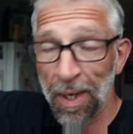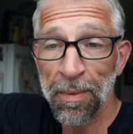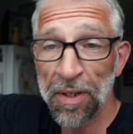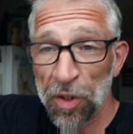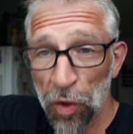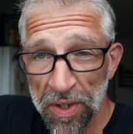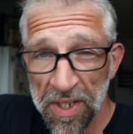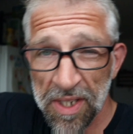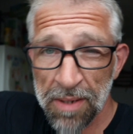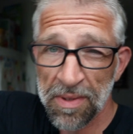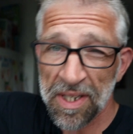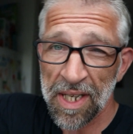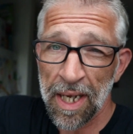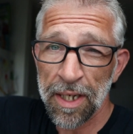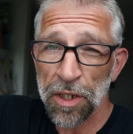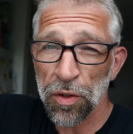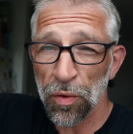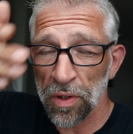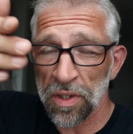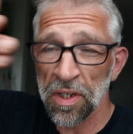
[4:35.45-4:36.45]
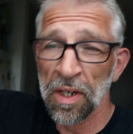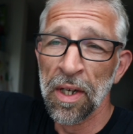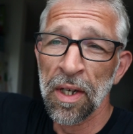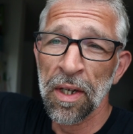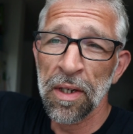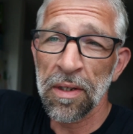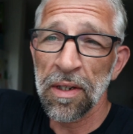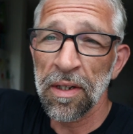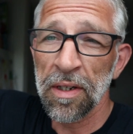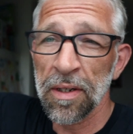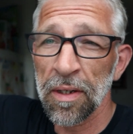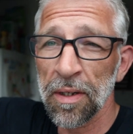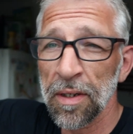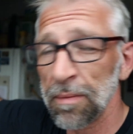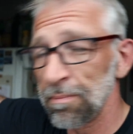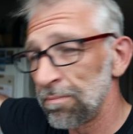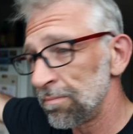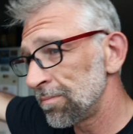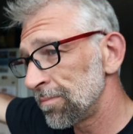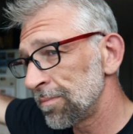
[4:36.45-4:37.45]
Aber trotzdem zeige ich euch die...
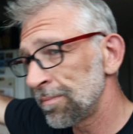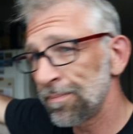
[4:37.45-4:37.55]
Ähm,